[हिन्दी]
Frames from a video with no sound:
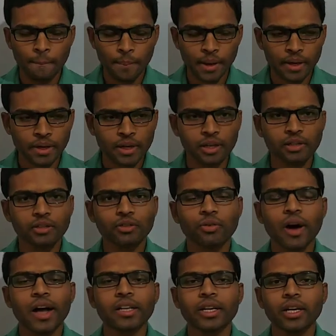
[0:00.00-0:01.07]
मेंडल्स
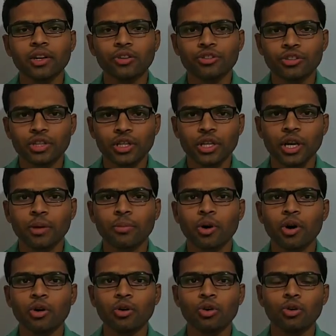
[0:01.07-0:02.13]
वाज एन ऑस्ट्रेलियन
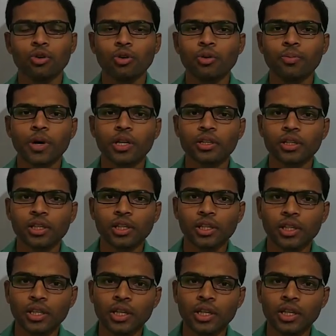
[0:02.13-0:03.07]
मॉन्क हु फर्स्टली